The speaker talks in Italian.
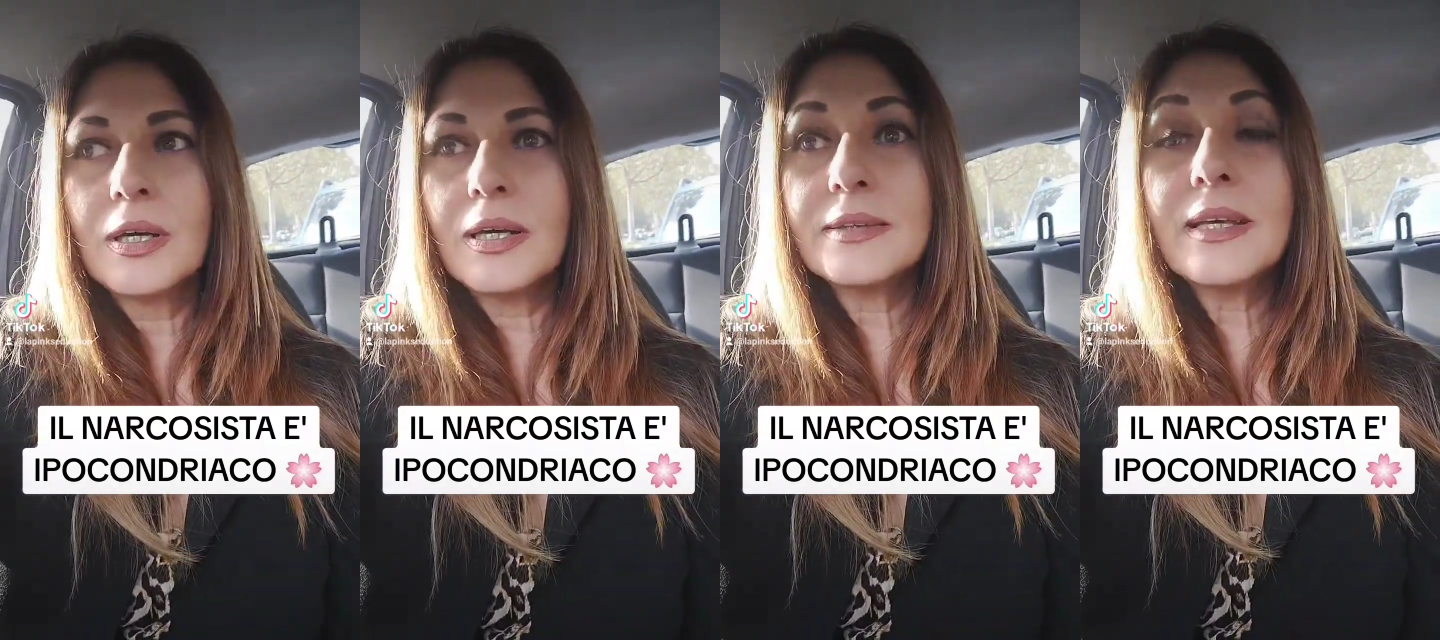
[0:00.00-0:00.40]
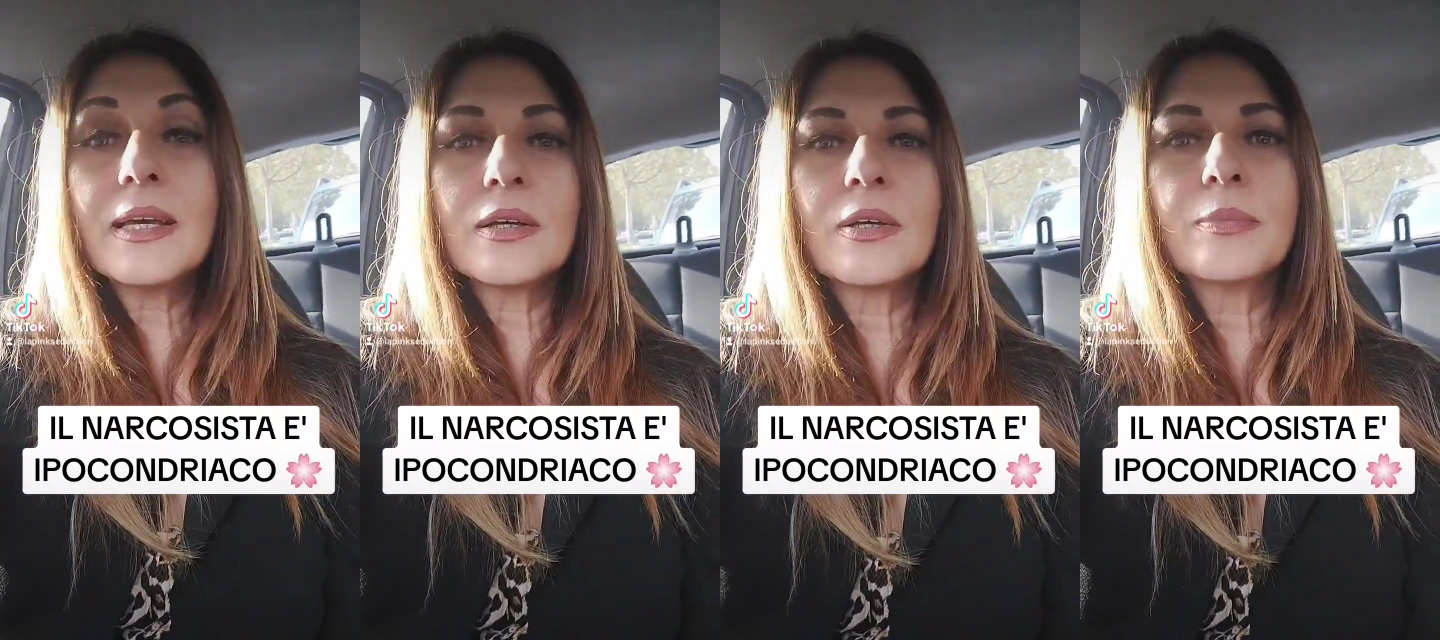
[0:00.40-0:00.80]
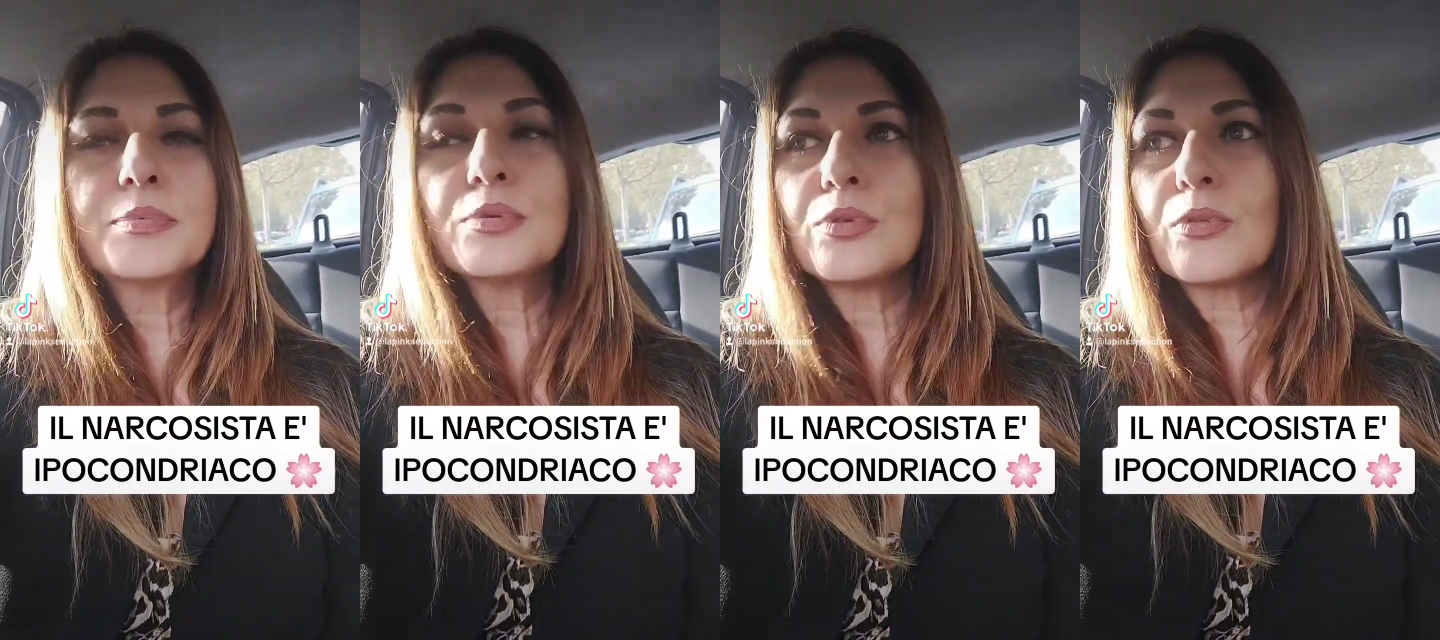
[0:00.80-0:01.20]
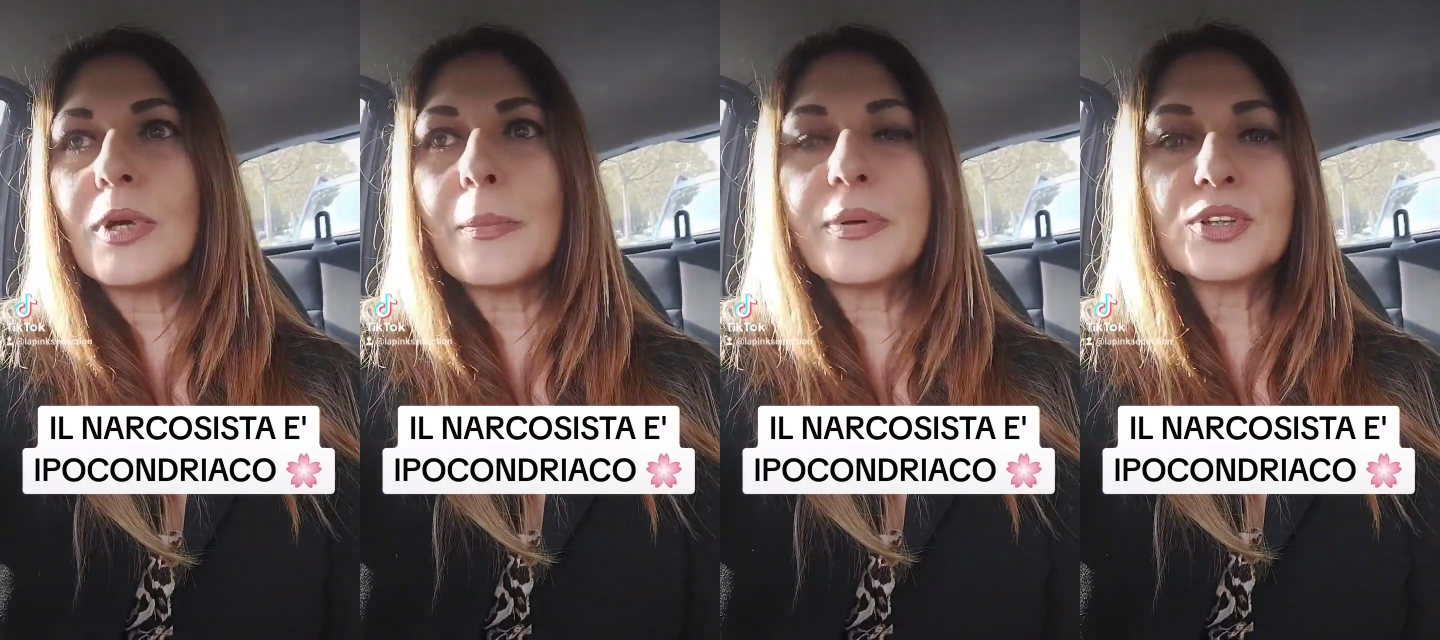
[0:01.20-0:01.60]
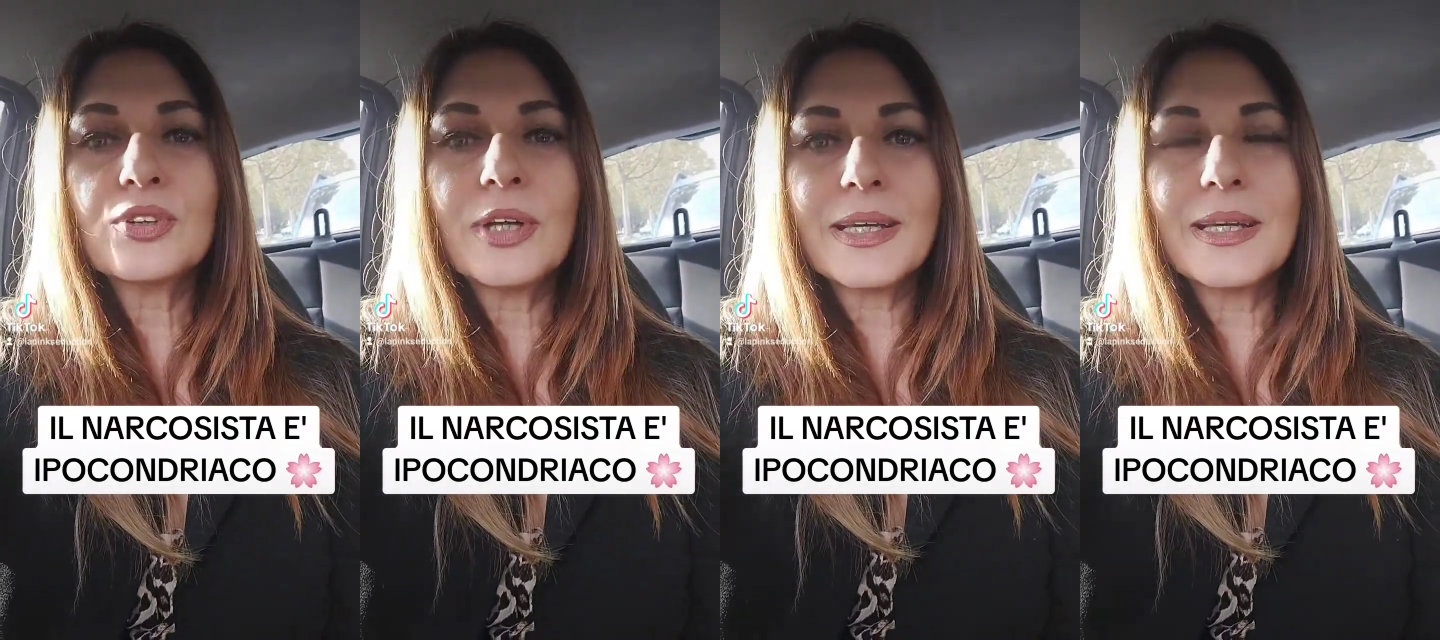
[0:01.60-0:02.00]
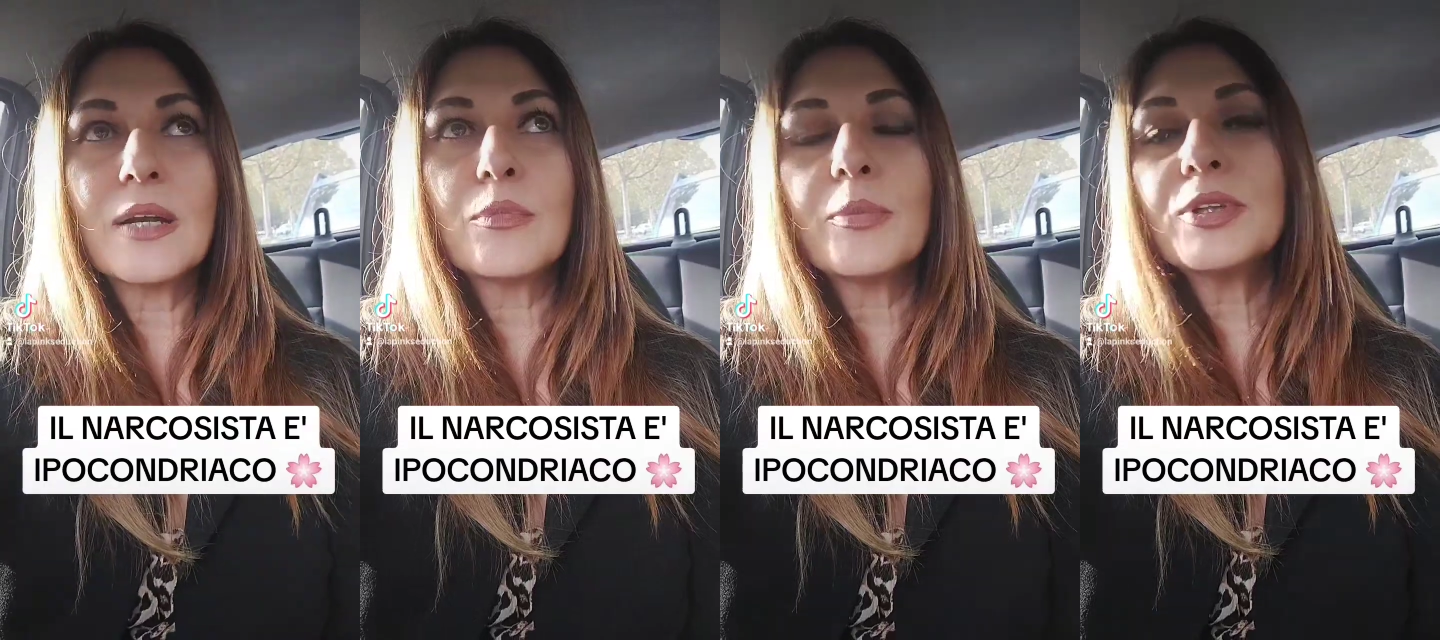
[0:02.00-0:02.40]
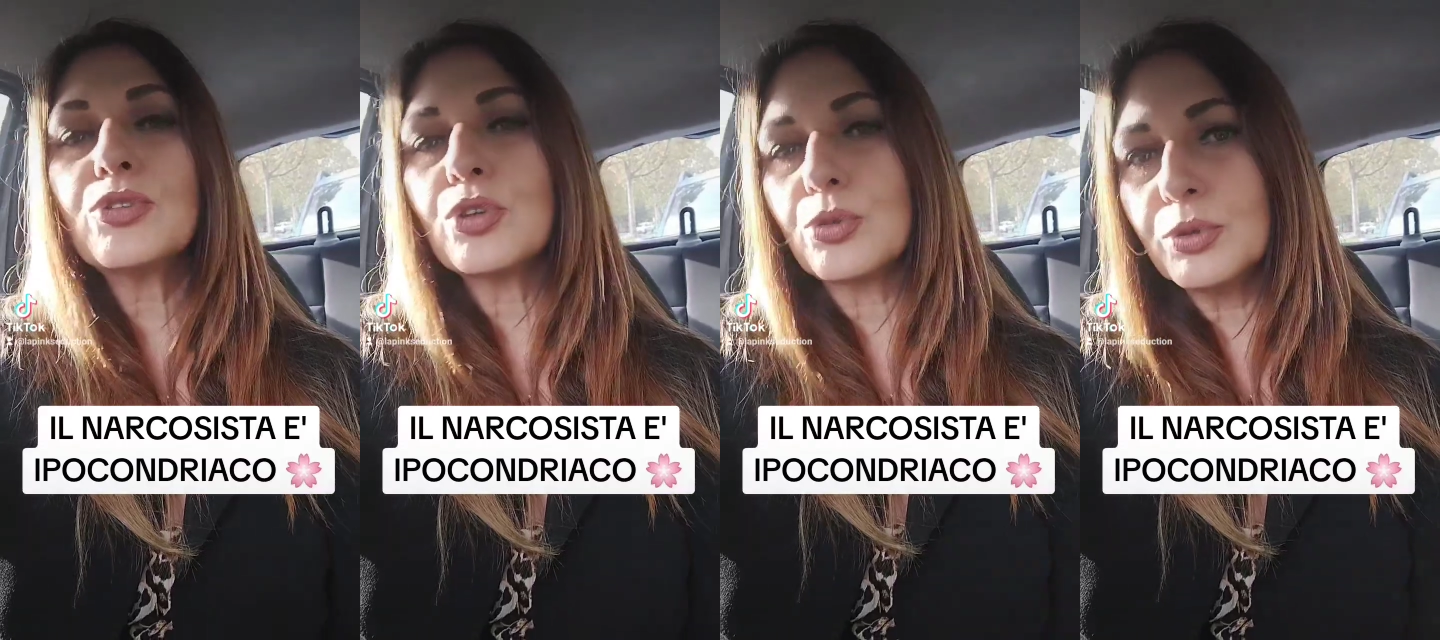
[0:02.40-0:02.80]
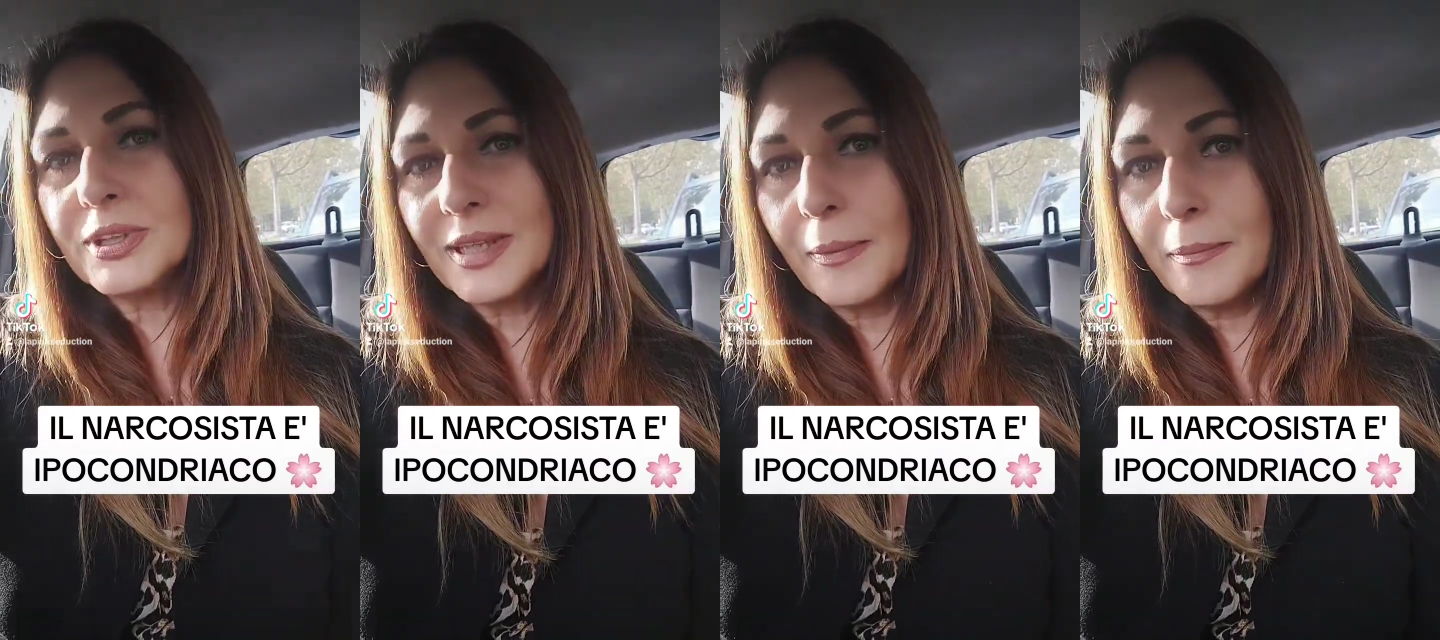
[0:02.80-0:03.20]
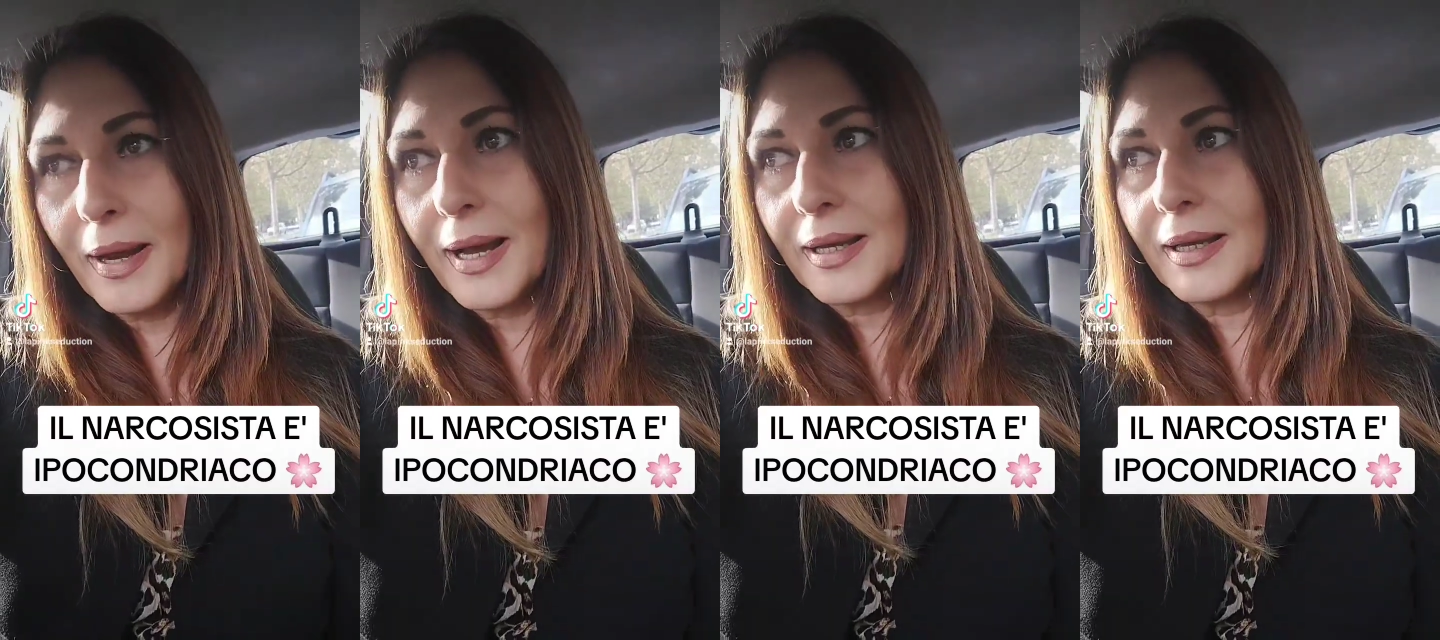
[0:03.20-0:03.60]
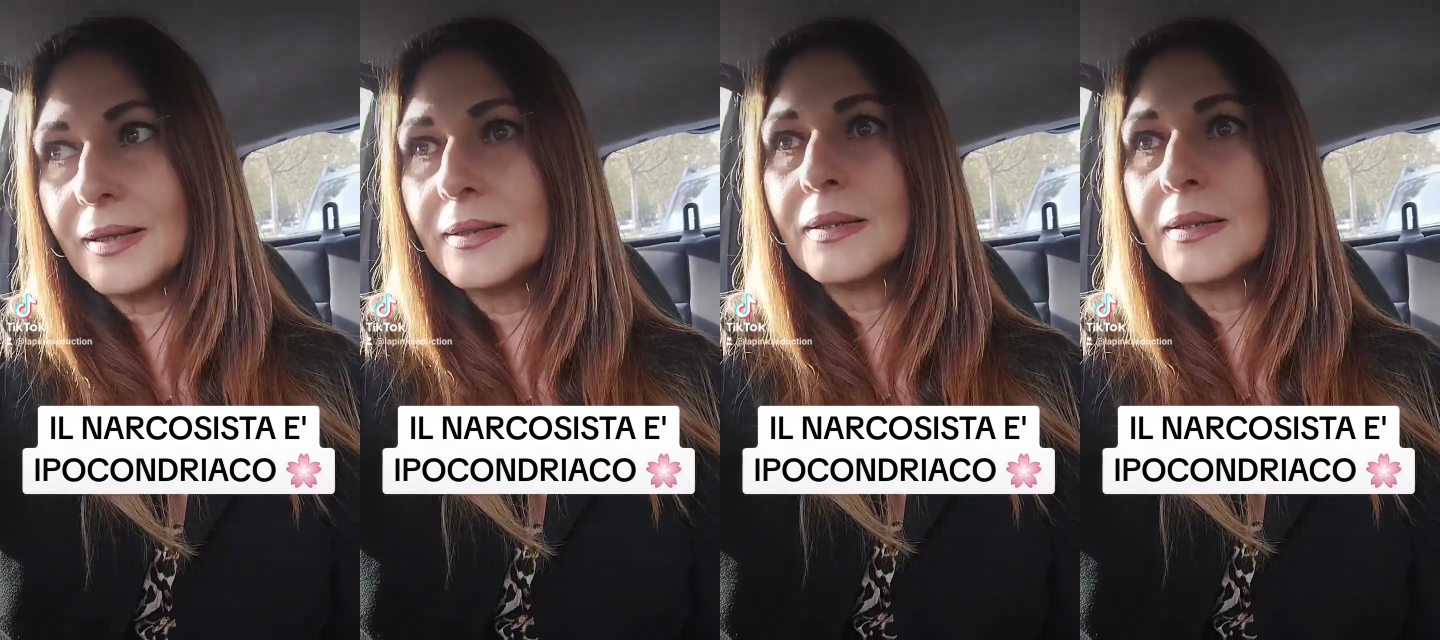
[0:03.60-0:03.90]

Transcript: ed è appunto quella persona che nel momento in cui si ammala